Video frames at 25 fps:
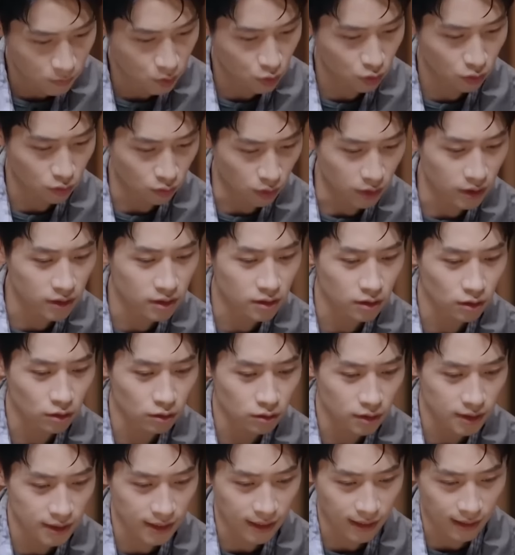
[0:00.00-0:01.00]
就是我一直
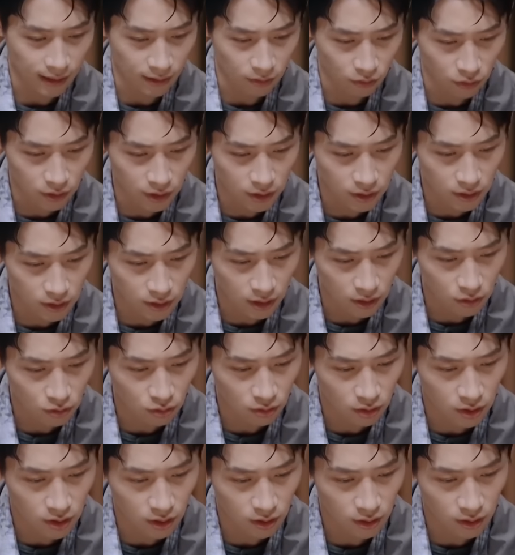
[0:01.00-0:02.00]
都在，我一直在
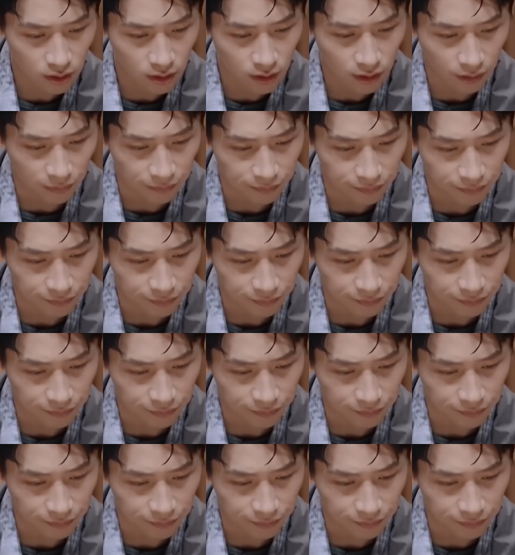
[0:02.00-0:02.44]
做生意。